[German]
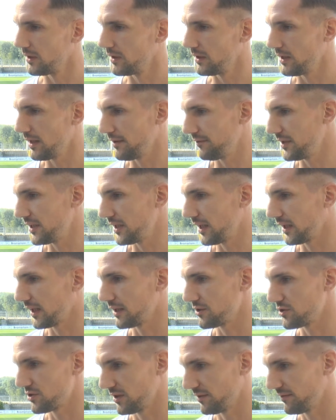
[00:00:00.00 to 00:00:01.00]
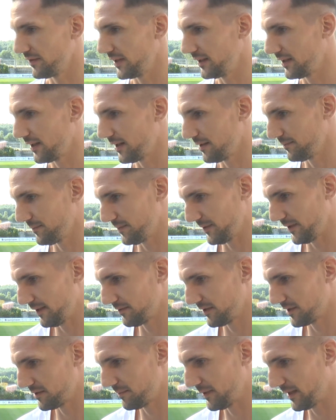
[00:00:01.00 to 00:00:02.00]
Ja, wie ich ja gerade schon erwähnt habe,
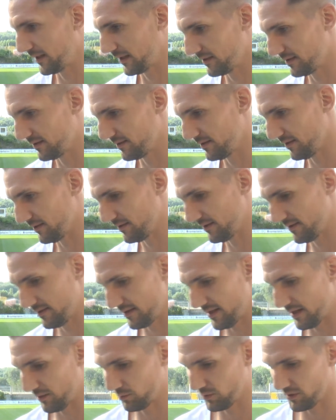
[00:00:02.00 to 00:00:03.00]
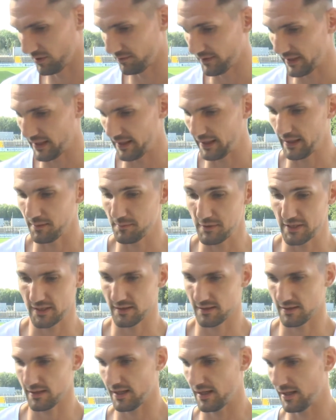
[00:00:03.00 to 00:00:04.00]
Eversberg ist ein, ist ein, sehr guter Verein. Die haben sich
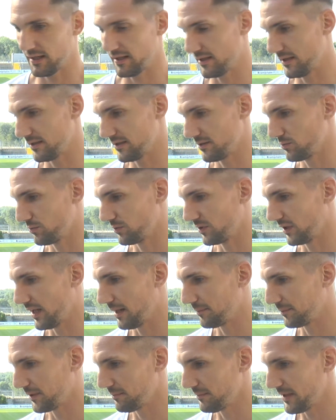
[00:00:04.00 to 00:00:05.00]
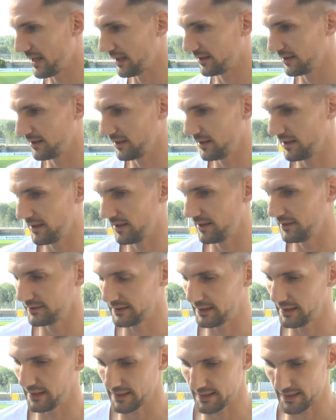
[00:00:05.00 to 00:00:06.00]
einen sehr guten Namen gemacht äh,
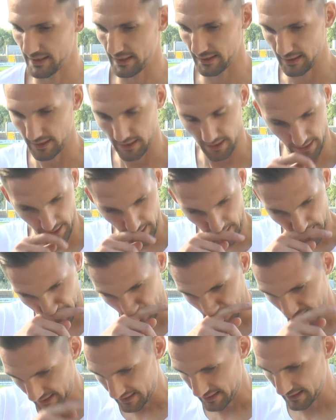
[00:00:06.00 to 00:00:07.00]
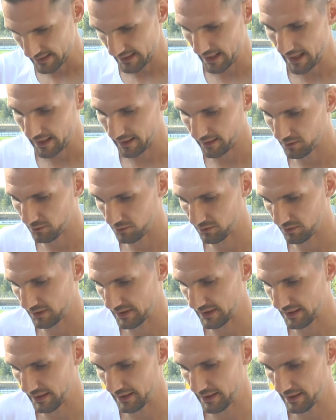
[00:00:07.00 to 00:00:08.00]
die, letzten, die letzten Jahre
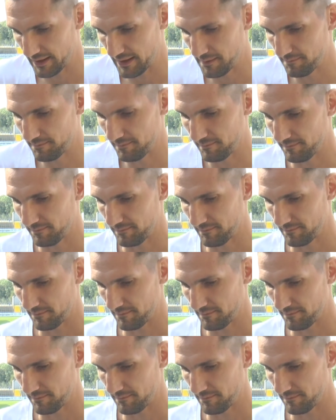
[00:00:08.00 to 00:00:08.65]
und ähm,